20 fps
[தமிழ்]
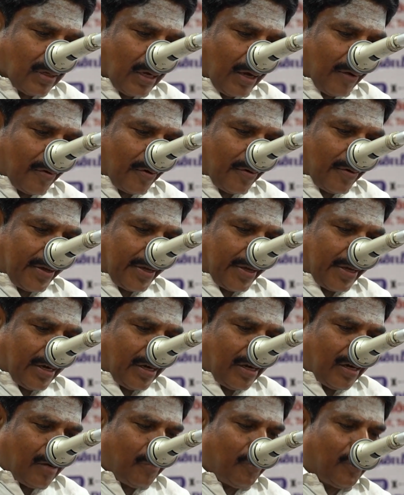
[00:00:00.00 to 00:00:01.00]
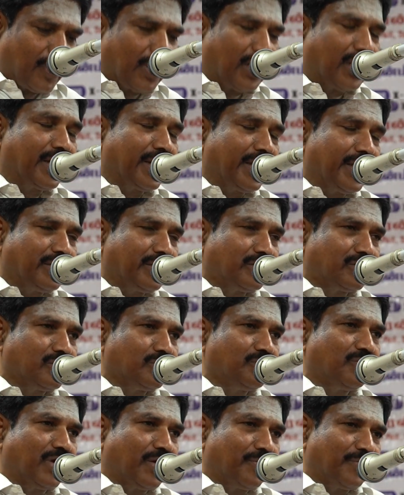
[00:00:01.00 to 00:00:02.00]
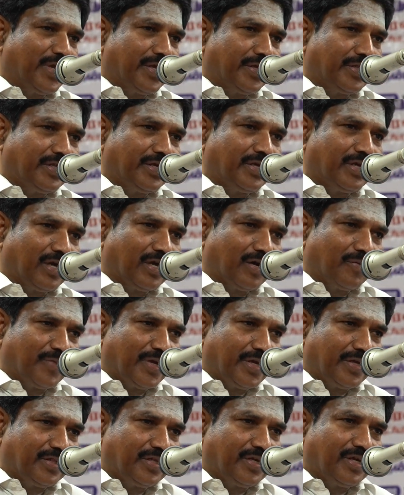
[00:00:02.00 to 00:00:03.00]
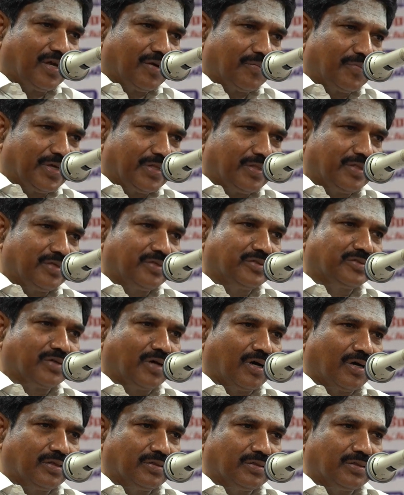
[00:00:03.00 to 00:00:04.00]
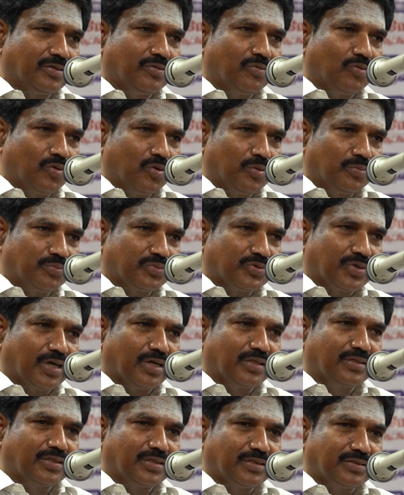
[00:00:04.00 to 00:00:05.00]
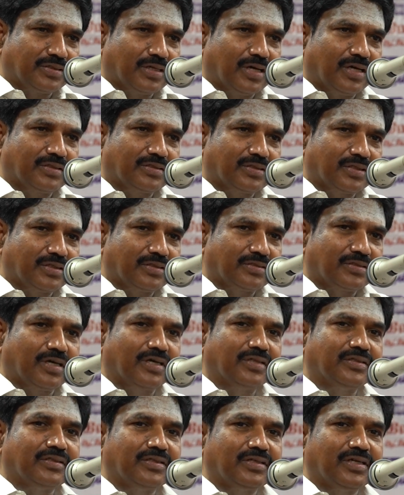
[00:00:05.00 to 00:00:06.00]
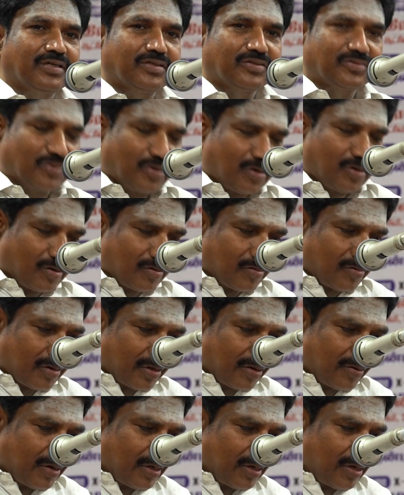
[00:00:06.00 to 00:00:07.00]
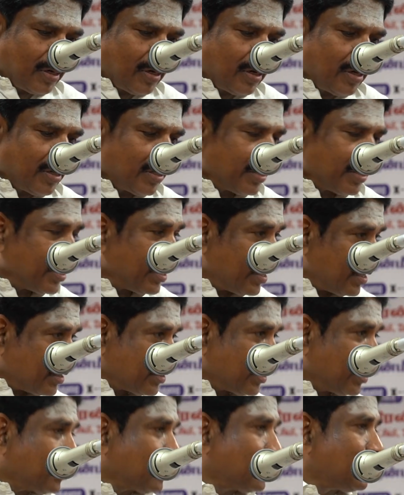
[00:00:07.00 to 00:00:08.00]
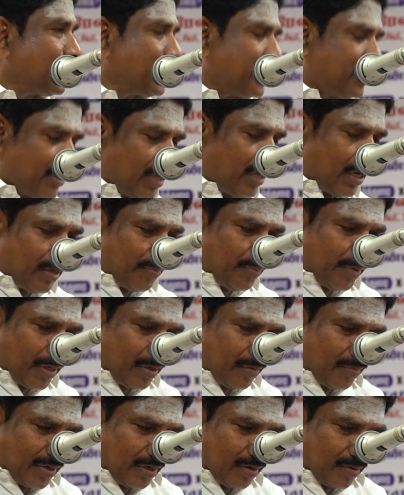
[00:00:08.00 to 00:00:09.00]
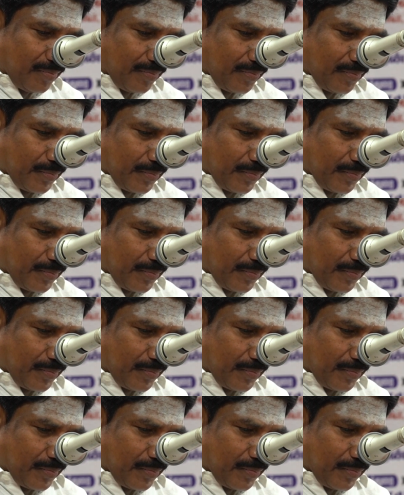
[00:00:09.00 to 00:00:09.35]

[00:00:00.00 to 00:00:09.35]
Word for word: அவர்களுடைய எண்ணம் அனைத்தும் அமைதி அமைதி அமைதி சாந்தி ஓம் சாந்தி சாந்தி சாந்தி என்று சொல்லப்படும் இருக்கக்கூடியது ஆன்மீகமாகும்